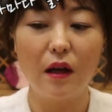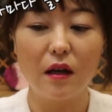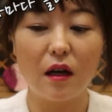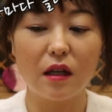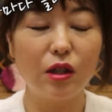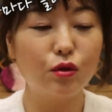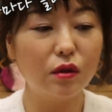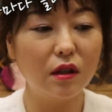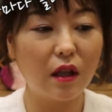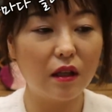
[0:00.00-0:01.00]
그러니까
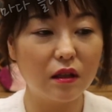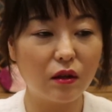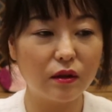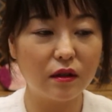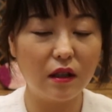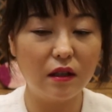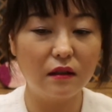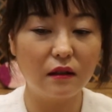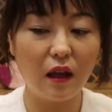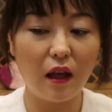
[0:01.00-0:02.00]
기준이 되는 것들이
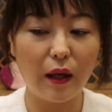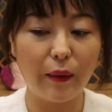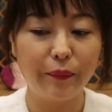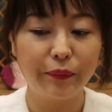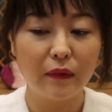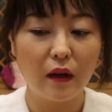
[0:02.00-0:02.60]
있는데